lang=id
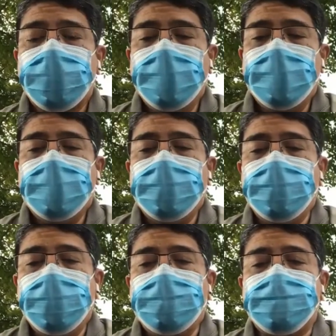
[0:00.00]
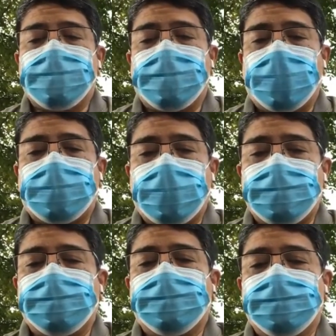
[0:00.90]
Inilah maksud perkataanku.
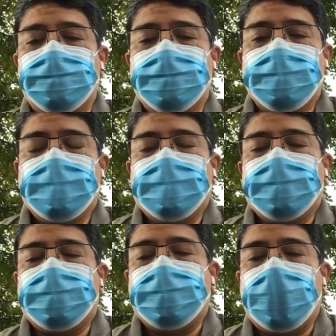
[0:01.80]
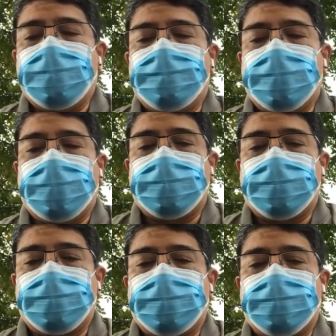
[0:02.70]
Ketika aku berkata kepada
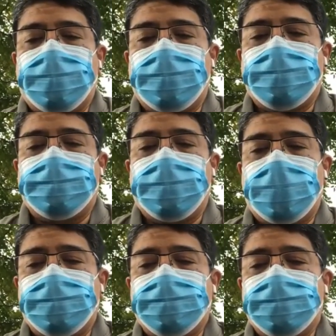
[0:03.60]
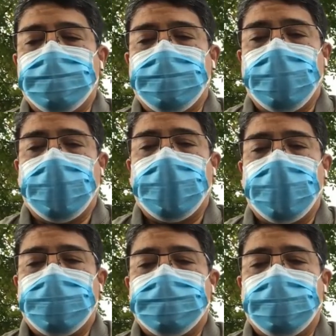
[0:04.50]
tuanku Firaun, Allah
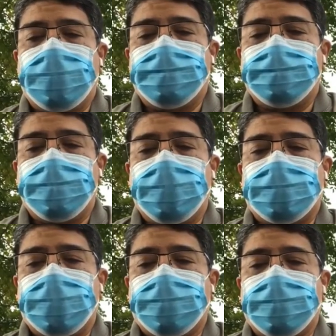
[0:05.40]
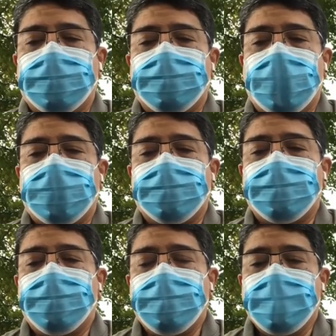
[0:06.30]
telah memperlihatkan kepada tuanku
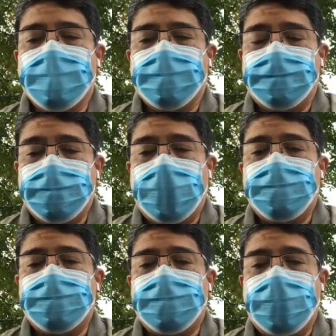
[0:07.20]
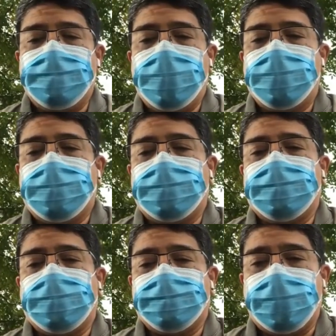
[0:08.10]
Firaun apa yang tidak dilakukannya.